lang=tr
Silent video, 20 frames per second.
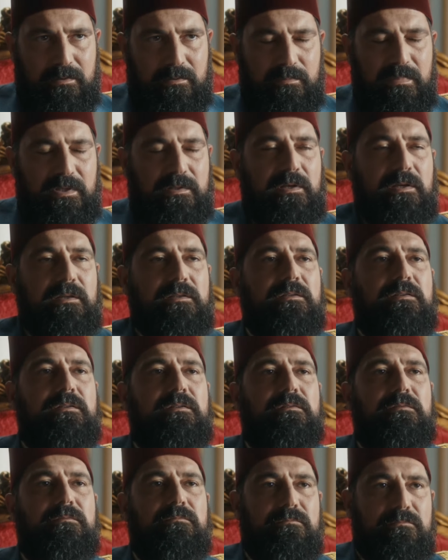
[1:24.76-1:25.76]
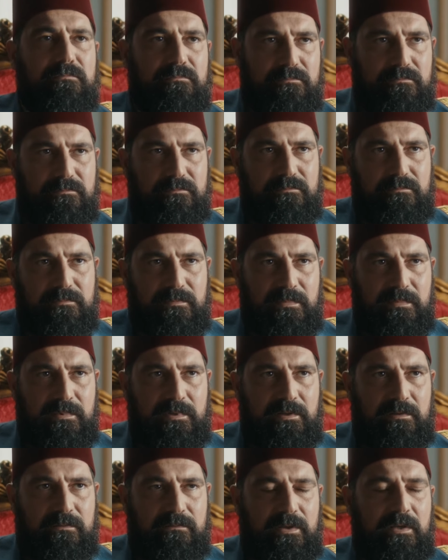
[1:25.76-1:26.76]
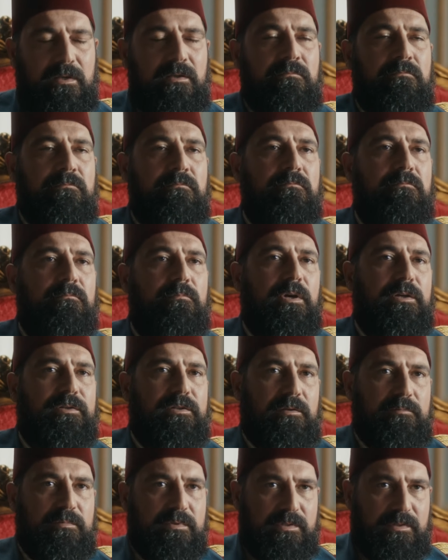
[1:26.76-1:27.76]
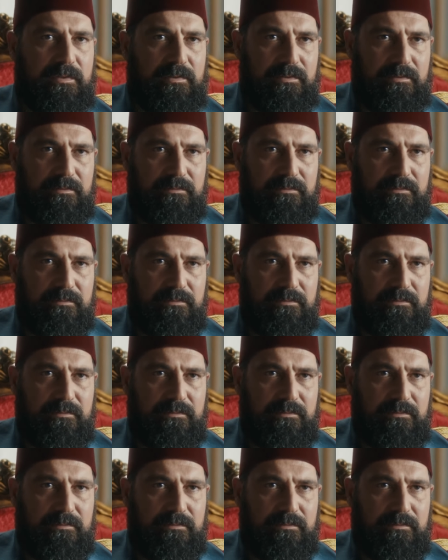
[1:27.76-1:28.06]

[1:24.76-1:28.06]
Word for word: Bir tek Fehim Paşa'mızı